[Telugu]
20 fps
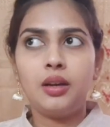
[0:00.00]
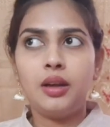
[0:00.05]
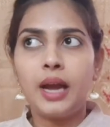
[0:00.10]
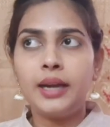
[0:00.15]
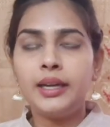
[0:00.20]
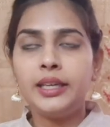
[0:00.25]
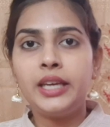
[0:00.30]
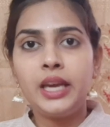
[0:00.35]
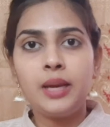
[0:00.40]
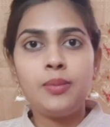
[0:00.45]

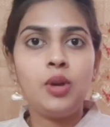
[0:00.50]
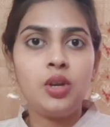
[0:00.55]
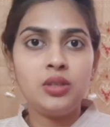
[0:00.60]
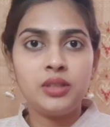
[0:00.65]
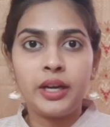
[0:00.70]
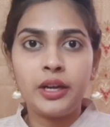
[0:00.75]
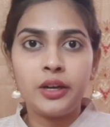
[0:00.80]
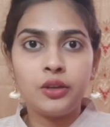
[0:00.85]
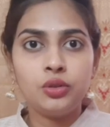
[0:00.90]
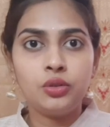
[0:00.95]
అంటే ఏ
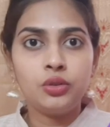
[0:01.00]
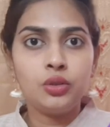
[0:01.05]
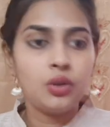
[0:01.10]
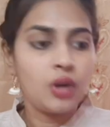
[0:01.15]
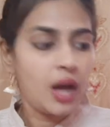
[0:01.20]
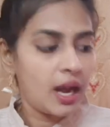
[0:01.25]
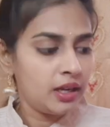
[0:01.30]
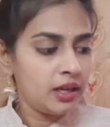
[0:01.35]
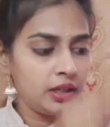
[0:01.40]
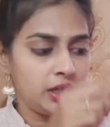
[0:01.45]
బ్లౌజ్ ఎక్కడుందో
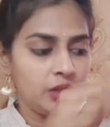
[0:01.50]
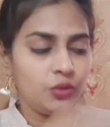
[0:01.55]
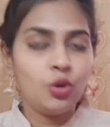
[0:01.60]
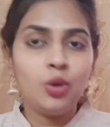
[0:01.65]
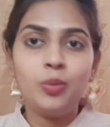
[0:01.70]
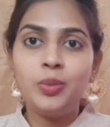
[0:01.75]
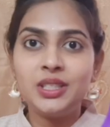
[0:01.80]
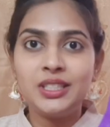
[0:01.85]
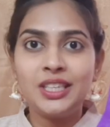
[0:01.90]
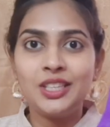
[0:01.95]
అన్నీ
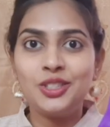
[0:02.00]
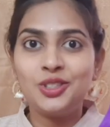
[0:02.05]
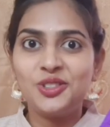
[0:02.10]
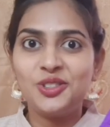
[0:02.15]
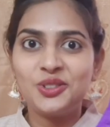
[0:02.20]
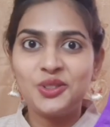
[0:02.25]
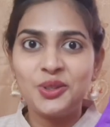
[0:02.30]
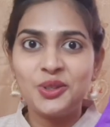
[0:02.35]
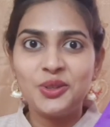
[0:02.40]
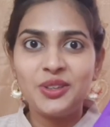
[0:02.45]
ఓపెన్ చేసి
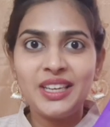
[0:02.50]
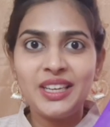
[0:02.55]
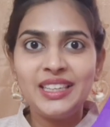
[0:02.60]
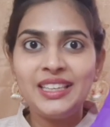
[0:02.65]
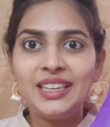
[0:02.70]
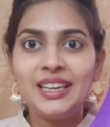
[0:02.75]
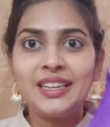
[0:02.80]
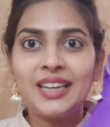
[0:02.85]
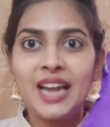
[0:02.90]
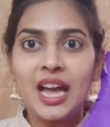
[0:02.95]
తీసుకోకుండా
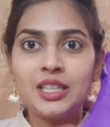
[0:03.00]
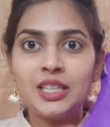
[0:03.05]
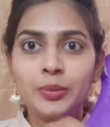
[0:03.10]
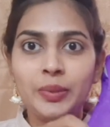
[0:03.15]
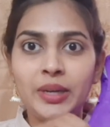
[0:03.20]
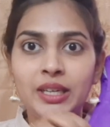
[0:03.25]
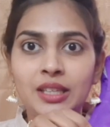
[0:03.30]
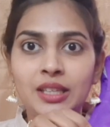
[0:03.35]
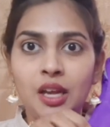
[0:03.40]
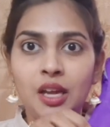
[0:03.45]
ఇలా
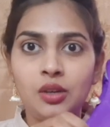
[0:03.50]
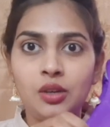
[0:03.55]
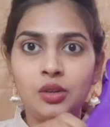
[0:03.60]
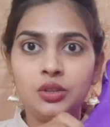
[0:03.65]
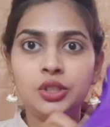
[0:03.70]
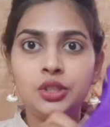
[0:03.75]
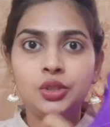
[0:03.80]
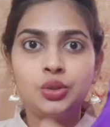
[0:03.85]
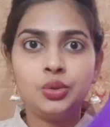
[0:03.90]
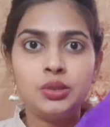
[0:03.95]
ట్రాన్స్పరెంట్
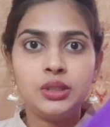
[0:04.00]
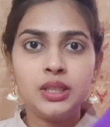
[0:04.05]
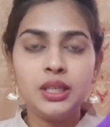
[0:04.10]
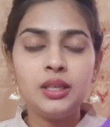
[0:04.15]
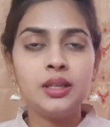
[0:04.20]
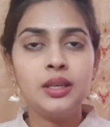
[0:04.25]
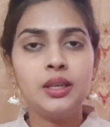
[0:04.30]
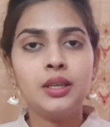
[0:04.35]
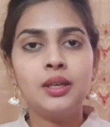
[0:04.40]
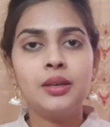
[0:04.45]
దానిలోంచి చూసి
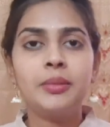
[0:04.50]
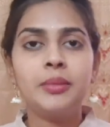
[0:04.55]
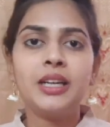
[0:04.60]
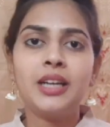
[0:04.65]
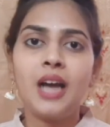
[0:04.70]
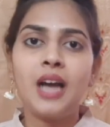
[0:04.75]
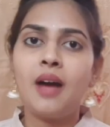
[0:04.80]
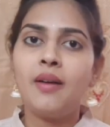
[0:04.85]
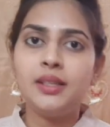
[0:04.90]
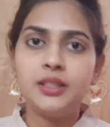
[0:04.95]
మీకు
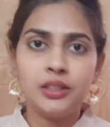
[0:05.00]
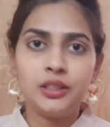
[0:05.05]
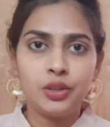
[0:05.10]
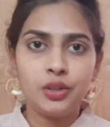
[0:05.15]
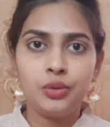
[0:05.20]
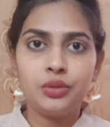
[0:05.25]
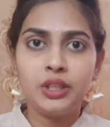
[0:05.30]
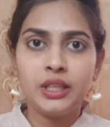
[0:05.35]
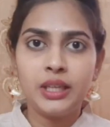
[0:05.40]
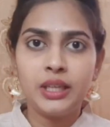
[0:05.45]
కావాల్సింది
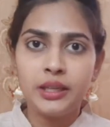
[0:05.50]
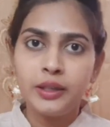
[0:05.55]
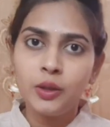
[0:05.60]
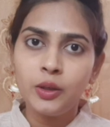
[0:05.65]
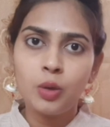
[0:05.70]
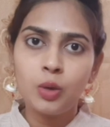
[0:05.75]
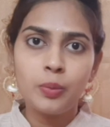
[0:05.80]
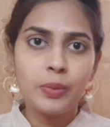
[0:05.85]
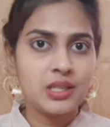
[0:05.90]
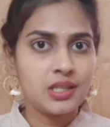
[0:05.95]
ఉంది అంటే
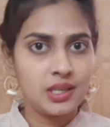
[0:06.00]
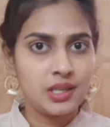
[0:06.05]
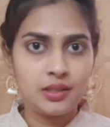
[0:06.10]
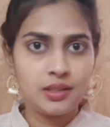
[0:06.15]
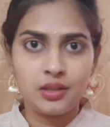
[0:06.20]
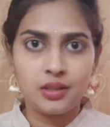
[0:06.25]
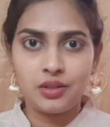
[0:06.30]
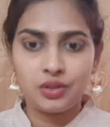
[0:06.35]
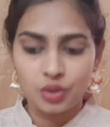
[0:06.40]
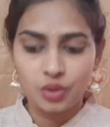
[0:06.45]
ఓపెన్ చేసి
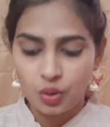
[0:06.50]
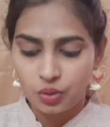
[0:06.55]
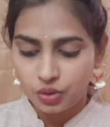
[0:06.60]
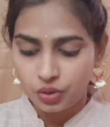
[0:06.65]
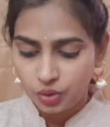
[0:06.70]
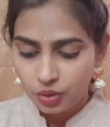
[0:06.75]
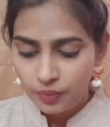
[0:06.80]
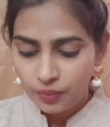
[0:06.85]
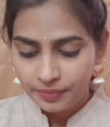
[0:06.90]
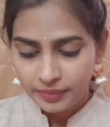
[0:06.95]

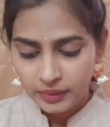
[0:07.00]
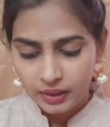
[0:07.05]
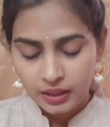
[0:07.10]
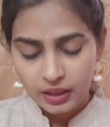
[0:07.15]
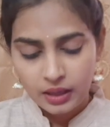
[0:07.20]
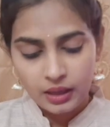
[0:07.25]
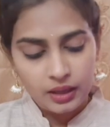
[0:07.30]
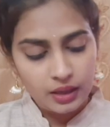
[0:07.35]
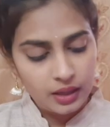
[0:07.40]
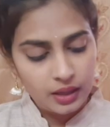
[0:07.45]
తీసుకోవచ్చు
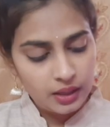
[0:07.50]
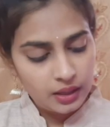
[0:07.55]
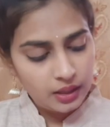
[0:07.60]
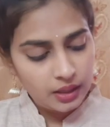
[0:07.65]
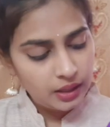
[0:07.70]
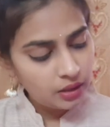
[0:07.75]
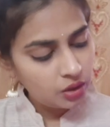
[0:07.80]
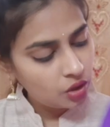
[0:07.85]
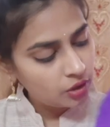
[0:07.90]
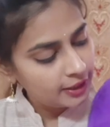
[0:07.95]

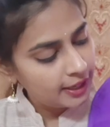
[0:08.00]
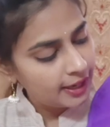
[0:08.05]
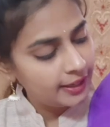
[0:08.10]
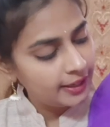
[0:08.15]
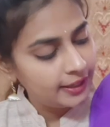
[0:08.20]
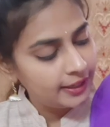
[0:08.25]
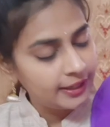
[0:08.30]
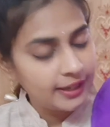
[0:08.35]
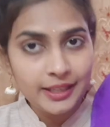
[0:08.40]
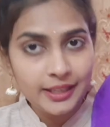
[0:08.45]
ఇంకొకటి
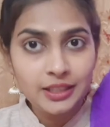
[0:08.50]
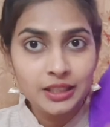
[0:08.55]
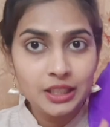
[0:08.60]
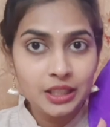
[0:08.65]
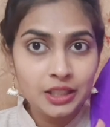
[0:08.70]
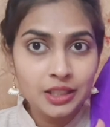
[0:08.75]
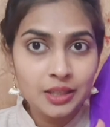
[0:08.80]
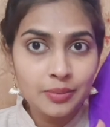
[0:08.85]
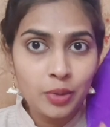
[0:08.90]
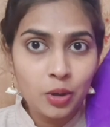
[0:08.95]
ఏంటి అంటే
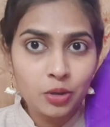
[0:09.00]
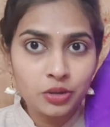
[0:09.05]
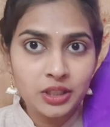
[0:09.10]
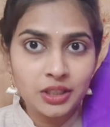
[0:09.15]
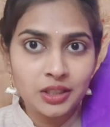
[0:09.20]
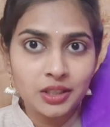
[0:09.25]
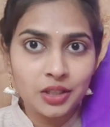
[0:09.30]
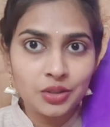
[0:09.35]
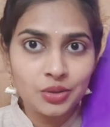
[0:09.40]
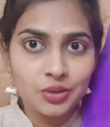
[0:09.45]
చిన్న పౌచ్
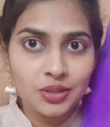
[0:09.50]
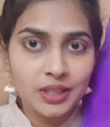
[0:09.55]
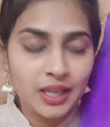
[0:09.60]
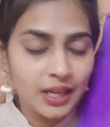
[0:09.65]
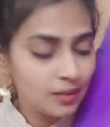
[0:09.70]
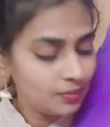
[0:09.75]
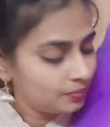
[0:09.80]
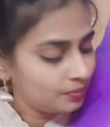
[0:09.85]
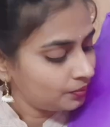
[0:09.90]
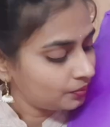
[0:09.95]
ఇచ్చారు చూసారా